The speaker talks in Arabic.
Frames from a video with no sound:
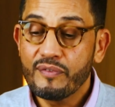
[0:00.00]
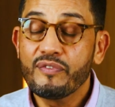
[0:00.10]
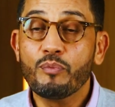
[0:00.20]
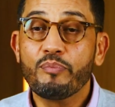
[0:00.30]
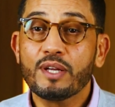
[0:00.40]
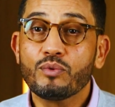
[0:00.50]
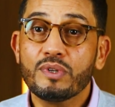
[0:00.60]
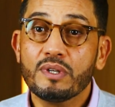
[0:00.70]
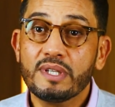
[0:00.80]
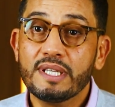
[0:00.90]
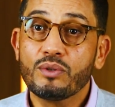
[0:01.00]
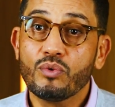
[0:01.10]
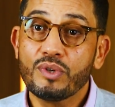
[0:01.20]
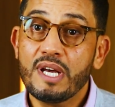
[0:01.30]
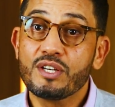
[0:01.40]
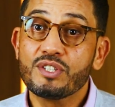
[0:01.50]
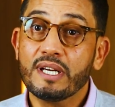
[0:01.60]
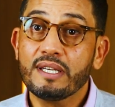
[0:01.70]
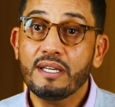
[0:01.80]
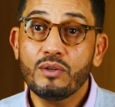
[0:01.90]
في البلاطو ديال التورناج
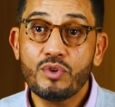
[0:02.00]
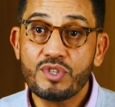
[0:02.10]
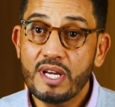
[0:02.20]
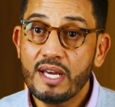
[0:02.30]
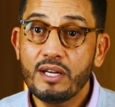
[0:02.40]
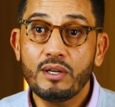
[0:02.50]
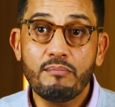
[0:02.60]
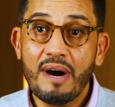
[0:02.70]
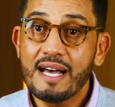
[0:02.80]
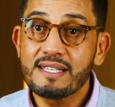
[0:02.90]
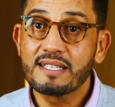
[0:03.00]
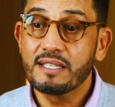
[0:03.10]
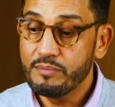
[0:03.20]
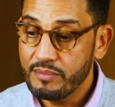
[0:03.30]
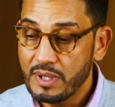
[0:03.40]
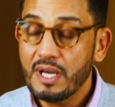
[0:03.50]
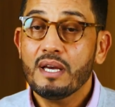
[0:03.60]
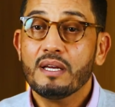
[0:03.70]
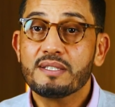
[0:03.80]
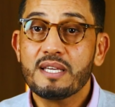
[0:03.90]
يعني لو جيل الماسك
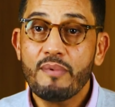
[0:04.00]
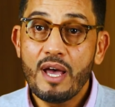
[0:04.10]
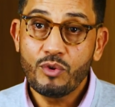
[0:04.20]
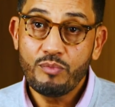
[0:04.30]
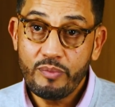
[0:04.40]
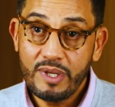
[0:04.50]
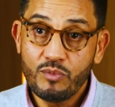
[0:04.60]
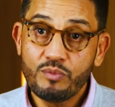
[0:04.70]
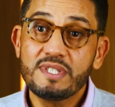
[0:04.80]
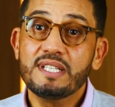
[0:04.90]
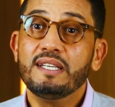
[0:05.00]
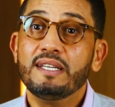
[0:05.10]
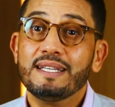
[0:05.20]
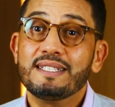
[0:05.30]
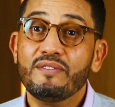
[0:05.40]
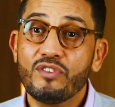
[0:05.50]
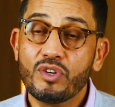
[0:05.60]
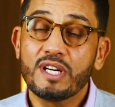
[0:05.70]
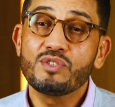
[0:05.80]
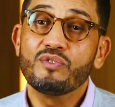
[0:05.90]
التباعد ما بين الممثلين حتى
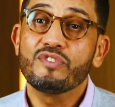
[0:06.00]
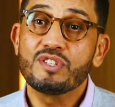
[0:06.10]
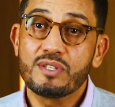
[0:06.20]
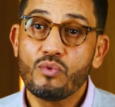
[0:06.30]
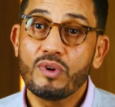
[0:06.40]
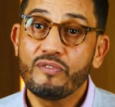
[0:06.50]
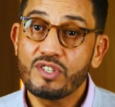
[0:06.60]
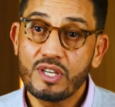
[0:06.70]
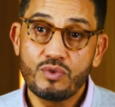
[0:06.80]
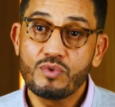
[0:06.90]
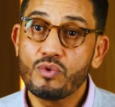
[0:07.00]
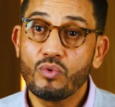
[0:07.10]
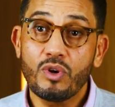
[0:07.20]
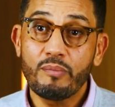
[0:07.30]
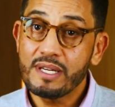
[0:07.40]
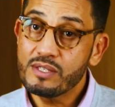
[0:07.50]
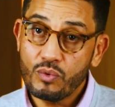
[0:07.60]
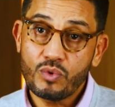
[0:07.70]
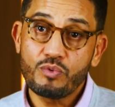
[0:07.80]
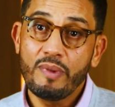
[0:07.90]
الفيغوراسيون فاش تصور فاش كيجيو يصوروا ما
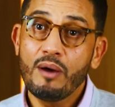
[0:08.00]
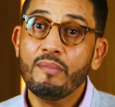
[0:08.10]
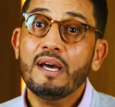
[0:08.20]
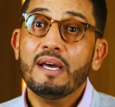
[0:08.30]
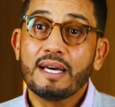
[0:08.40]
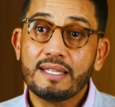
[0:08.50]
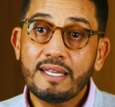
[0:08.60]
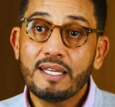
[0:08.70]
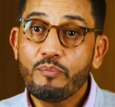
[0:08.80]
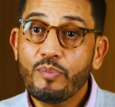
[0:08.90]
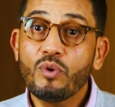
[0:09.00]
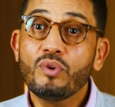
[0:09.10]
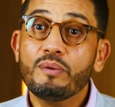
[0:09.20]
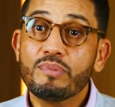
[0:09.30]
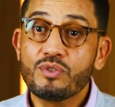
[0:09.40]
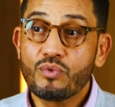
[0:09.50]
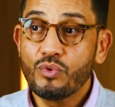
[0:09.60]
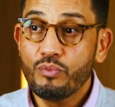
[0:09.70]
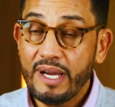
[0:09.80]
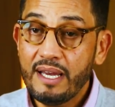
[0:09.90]
كنصوروش معاهم خدات دي بلون اللي باش
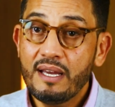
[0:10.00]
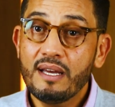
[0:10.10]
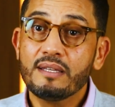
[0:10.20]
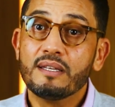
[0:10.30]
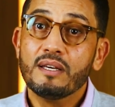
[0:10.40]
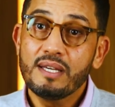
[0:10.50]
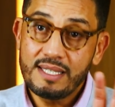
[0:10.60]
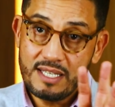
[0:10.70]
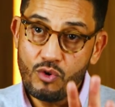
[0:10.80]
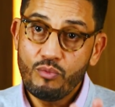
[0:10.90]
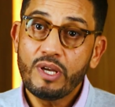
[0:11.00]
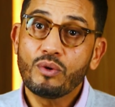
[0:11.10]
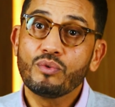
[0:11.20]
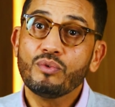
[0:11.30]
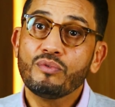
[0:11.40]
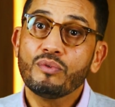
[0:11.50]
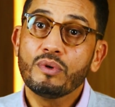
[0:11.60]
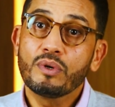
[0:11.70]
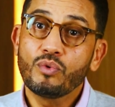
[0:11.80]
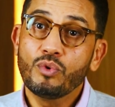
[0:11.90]
نكونوا بعاد حتى هما
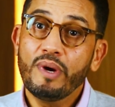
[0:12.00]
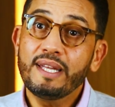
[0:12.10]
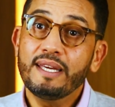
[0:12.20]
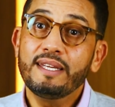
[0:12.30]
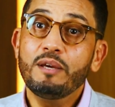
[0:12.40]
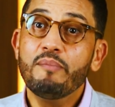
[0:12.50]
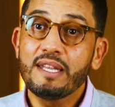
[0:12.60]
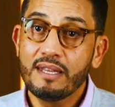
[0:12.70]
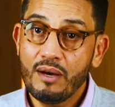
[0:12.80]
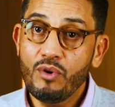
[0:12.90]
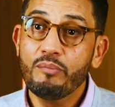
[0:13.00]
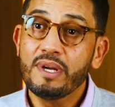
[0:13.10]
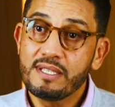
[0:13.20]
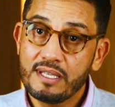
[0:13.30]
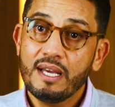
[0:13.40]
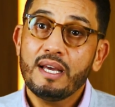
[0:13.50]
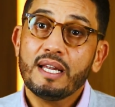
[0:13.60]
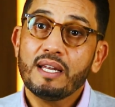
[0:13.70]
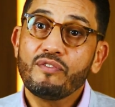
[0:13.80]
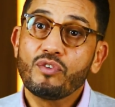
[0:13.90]
يكونوا يكونوا بعاد يعني حماتنا وحمات
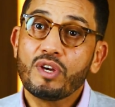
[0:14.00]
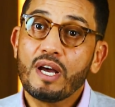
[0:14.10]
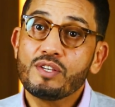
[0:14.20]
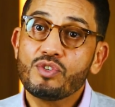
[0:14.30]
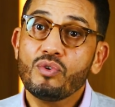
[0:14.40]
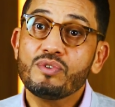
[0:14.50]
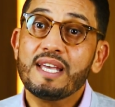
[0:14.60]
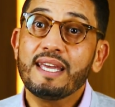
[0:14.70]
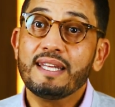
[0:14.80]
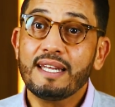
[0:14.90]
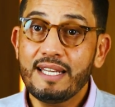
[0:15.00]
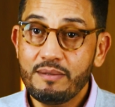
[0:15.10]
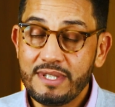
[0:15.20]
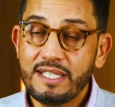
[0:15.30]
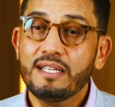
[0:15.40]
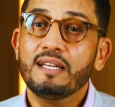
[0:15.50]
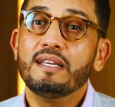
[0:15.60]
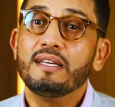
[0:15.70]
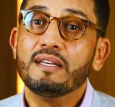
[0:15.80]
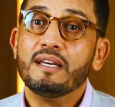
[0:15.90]
لا زائد ان المدينه
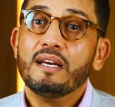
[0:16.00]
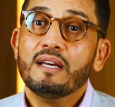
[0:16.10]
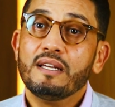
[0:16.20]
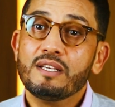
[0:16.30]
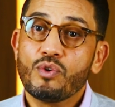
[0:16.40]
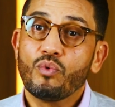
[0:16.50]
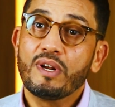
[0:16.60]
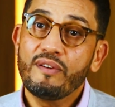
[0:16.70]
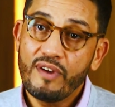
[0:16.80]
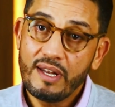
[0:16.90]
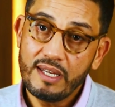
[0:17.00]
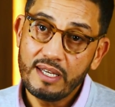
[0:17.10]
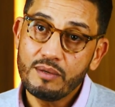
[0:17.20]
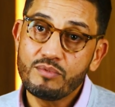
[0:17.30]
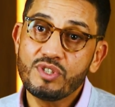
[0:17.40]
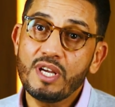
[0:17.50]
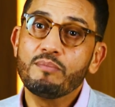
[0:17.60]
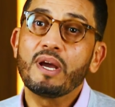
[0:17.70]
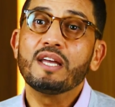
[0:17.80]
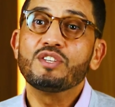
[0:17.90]
اللي اللي صورنا فيها اللي هي
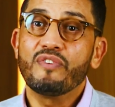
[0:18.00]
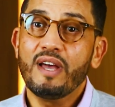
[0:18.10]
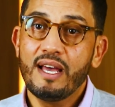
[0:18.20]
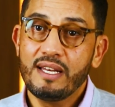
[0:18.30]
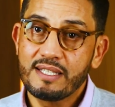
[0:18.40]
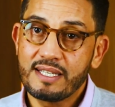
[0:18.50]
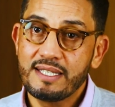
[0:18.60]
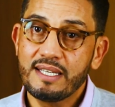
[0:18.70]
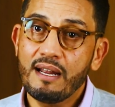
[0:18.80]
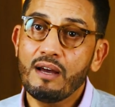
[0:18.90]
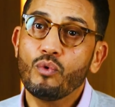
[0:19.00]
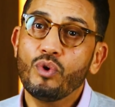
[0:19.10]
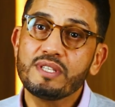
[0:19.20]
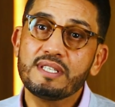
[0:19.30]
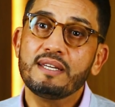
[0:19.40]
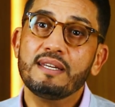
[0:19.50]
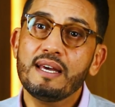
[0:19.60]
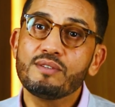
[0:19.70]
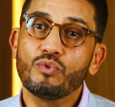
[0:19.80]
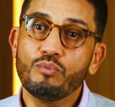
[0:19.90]
بجعد ما كانش فيها حالات كثيره وحتى
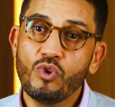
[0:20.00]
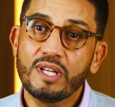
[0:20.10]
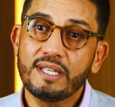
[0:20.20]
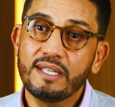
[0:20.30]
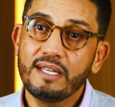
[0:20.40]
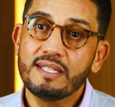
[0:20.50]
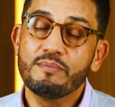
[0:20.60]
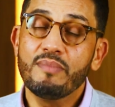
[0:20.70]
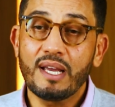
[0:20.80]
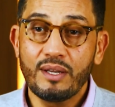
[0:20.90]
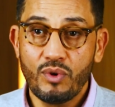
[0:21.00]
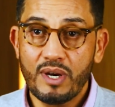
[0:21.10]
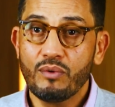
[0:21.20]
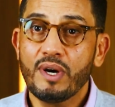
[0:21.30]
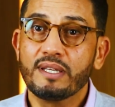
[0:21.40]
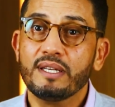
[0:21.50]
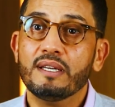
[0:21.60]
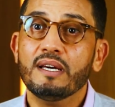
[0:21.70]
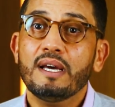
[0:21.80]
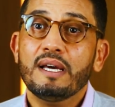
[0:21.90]
الناس والمواطنين اللي تما كانوا
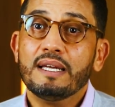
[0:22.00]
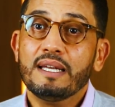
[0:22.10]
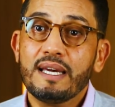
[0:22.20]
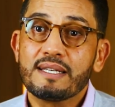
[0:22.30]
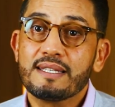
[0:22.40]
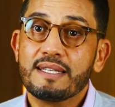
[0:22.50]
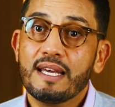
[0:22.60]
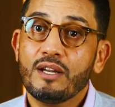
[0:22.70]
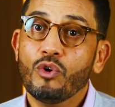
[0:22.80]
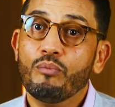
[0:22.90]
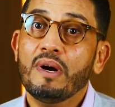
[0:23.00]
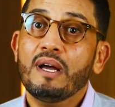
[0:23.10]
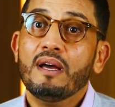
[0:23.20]
واخدين الحرص ديالهم